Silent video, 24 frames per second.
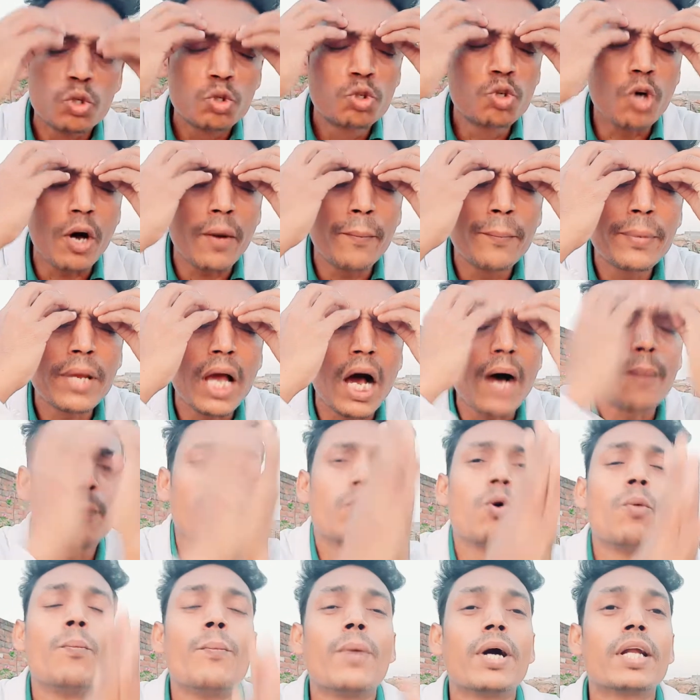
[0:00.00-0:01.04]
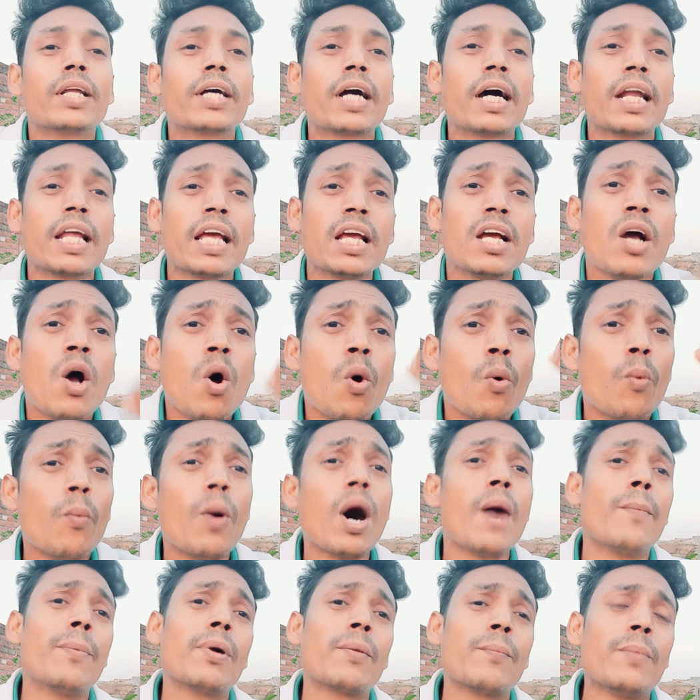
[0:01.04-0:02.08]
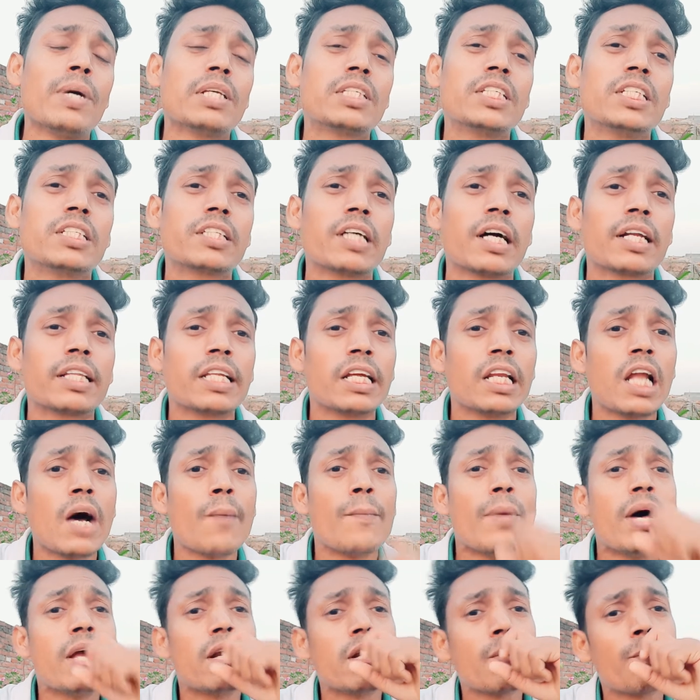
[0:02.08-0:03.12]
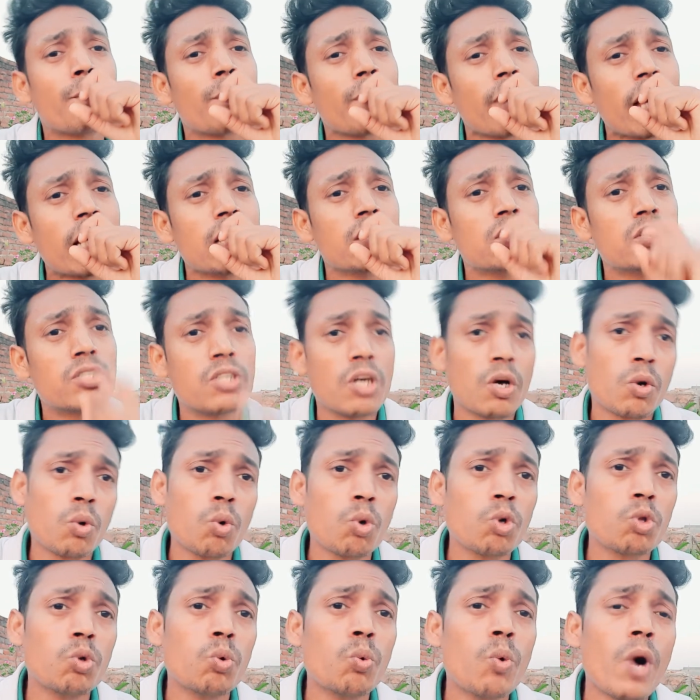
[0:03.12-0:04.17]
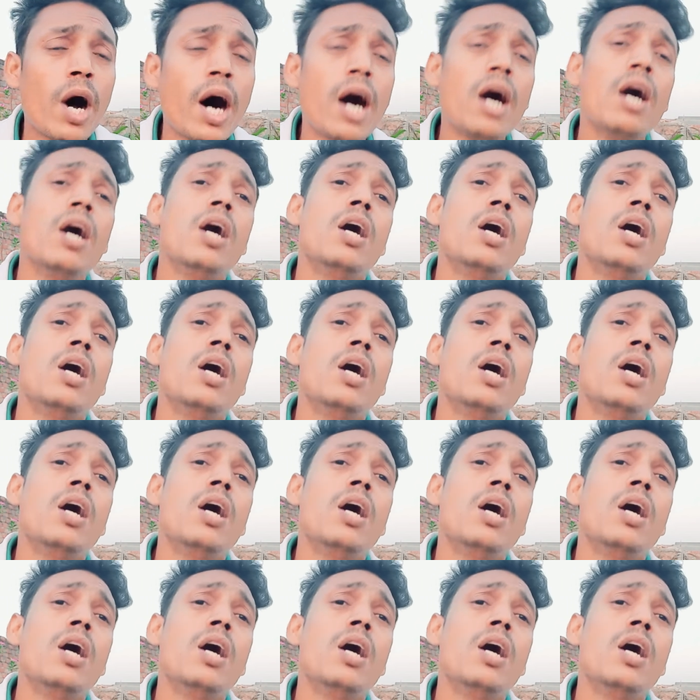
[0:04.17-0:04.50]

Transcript: जो भी आपको मन करे वहाँ पर मैसेज कर देना मैं रिप्लाई ज़रूर दूंगा